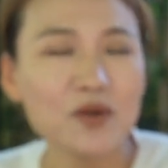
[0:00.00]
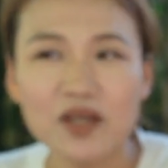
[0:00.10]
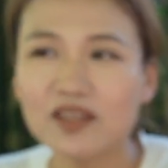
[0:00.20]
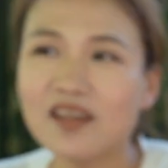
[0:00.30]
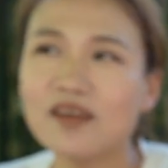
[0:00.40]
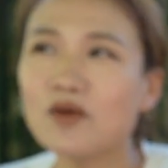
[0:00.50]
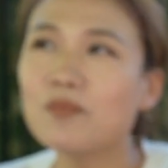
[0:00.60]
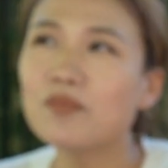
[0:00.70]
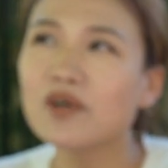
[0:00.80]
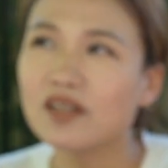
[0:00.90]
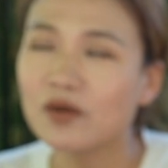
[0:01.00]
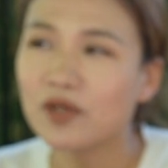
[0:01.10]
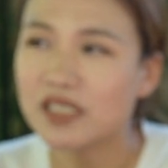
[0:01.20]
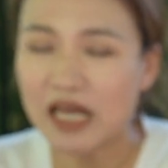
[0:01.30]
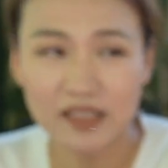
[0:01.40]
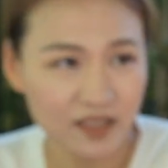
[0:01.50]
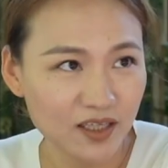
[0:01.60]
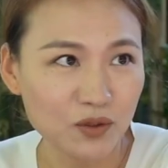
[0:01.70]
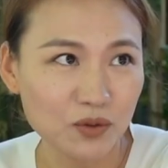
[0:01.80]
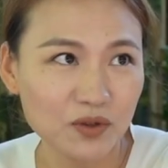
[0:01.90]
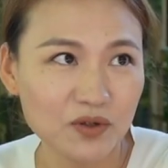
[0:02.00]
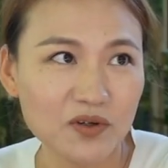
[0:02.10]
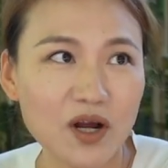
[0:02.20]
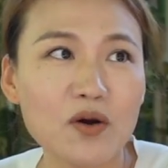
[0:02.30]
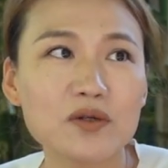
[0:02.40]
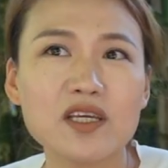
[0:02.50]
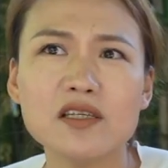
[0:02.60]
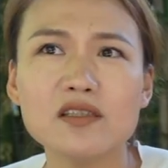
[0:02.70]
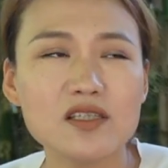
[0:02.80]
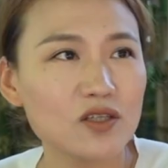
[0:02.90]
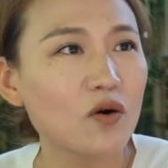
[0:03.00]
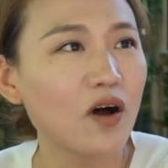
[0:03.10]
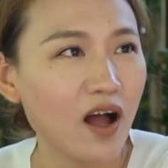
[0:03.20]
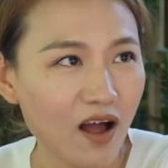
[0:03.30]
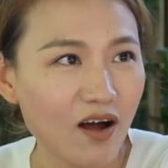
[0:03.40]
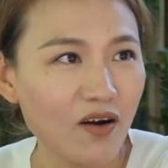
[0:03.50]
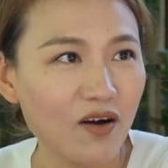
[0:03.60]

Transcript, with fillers: 对，它又不可能会下一滴雨，然后天气又好，